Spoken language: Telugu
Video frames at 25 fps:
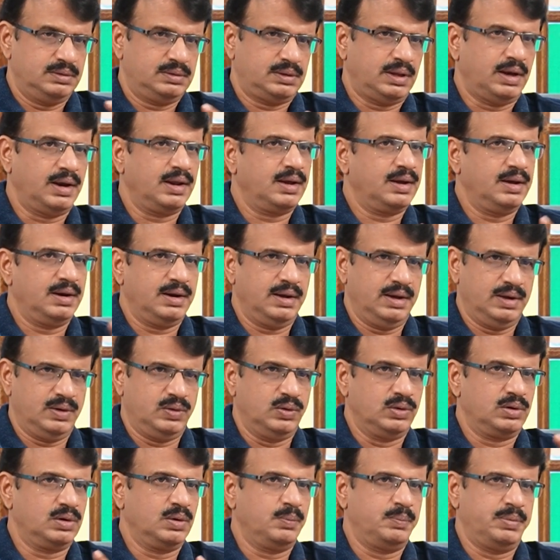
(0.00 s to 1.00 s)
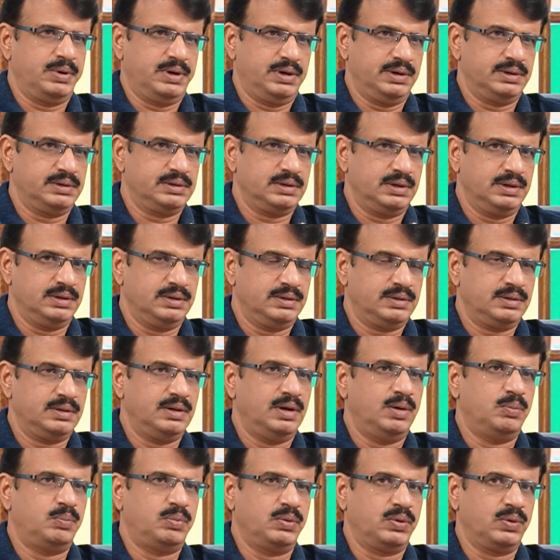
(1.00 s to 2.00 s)
తెలంగాణ హైకోర్టులో పిటిషన్ వేసింది
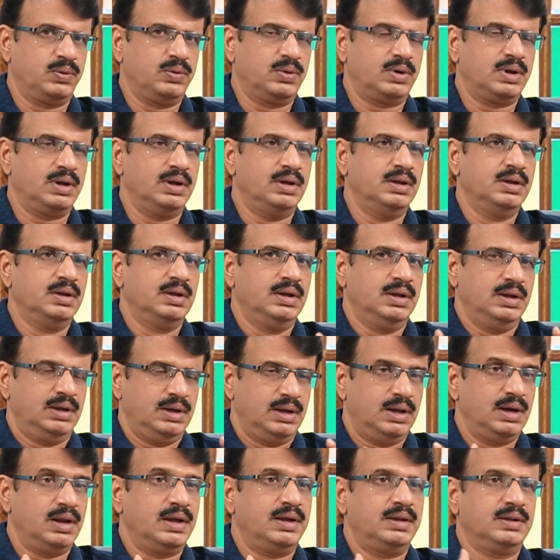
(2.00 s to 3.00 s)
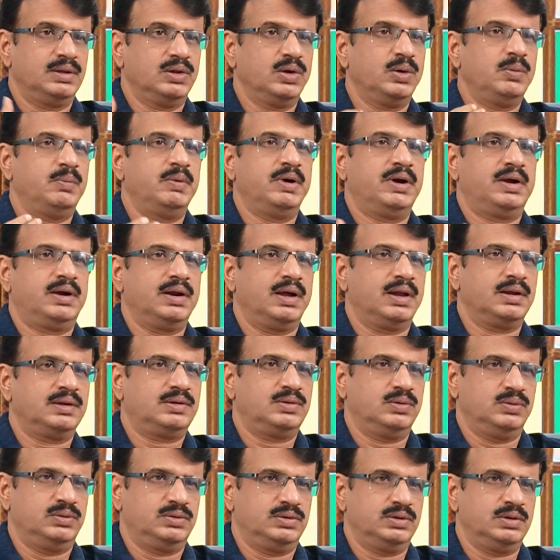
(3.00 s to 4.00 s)
అప్పుడు కూడా ఇలా ఎందుకు పెట్టాల్సి
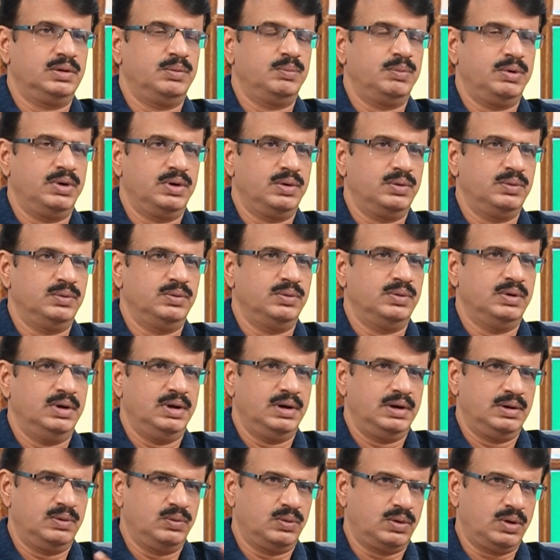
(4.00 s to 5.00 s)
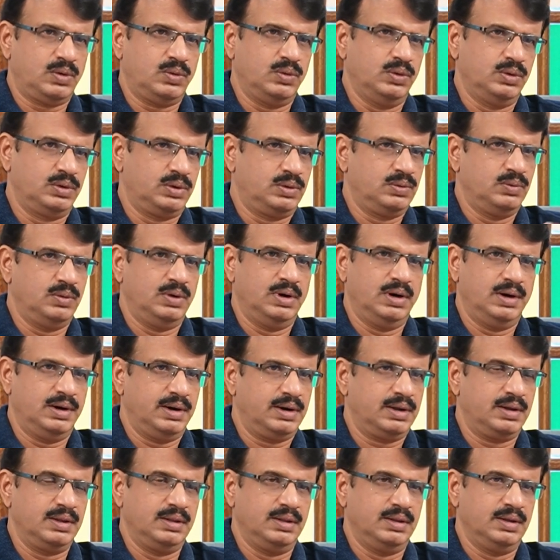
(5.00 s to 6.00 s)
వచ్చింది మీరు అని కూడా కోర్టు వాళ్ళని
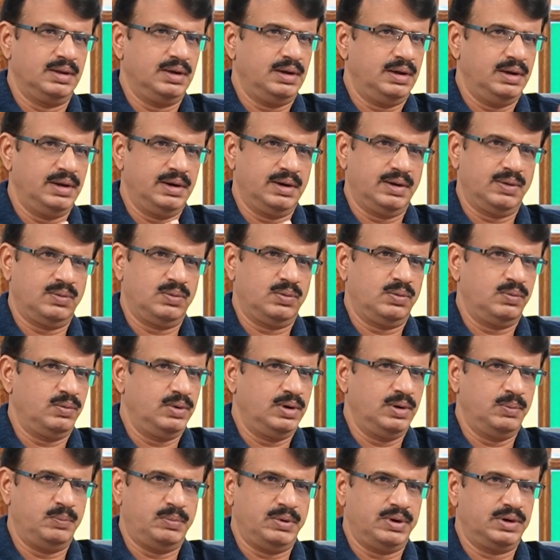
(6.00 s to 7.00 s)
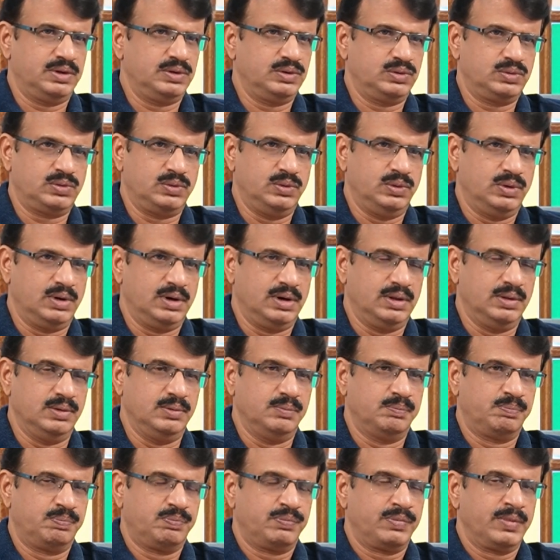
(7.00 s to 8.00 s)
అడిగింది అయినా కూడా వీళ్ళు పట్టించుకోవట్లేదు
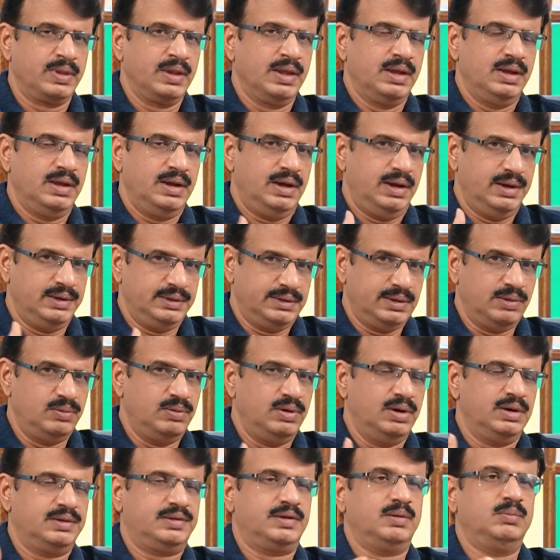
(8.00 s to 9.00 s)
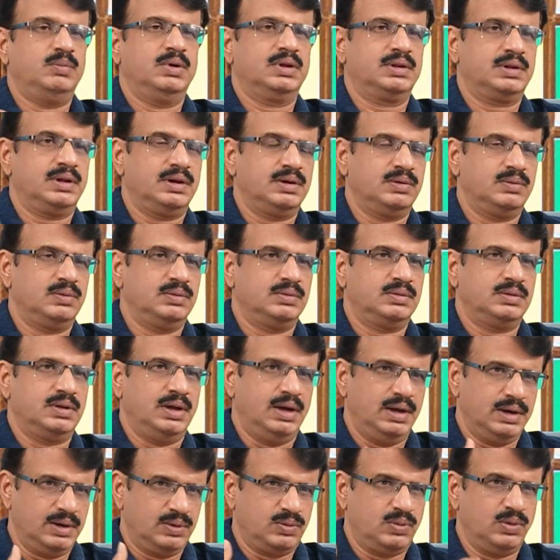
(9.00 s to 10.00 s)
అయితే వీళ్ళు సమాధానం
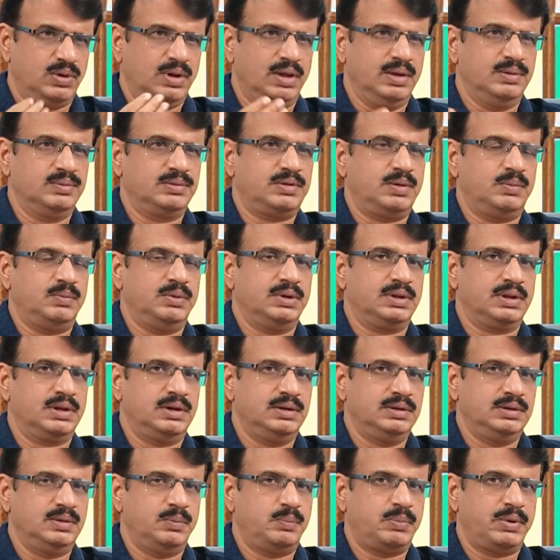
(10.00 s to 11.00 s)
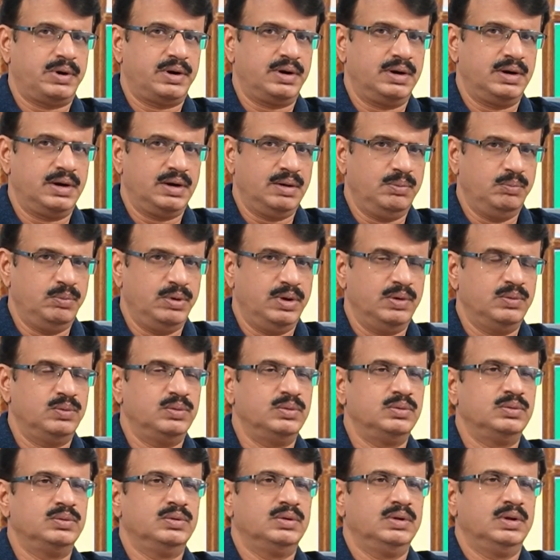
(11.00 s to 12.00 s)
దానికి కూడా ఏం సమాధానం చెప్పారంటే మేము
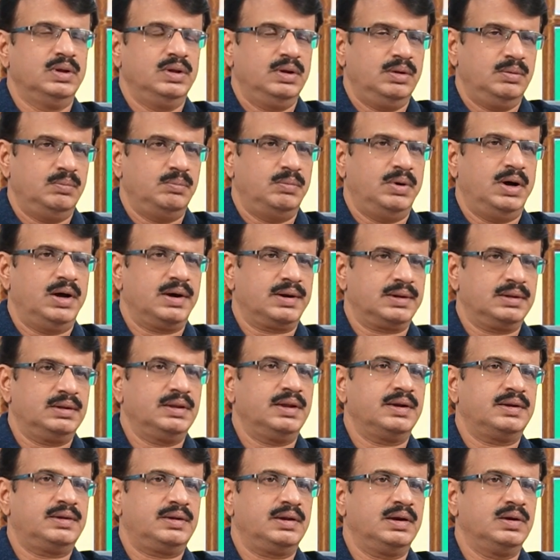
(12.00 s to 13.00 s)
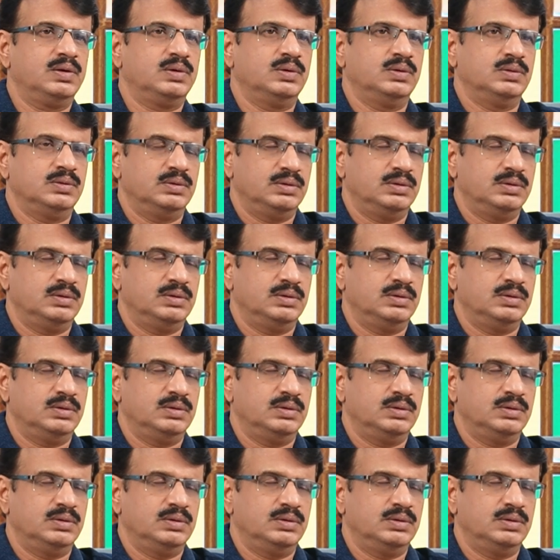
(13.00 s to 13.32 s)
మార్గదర్శిలో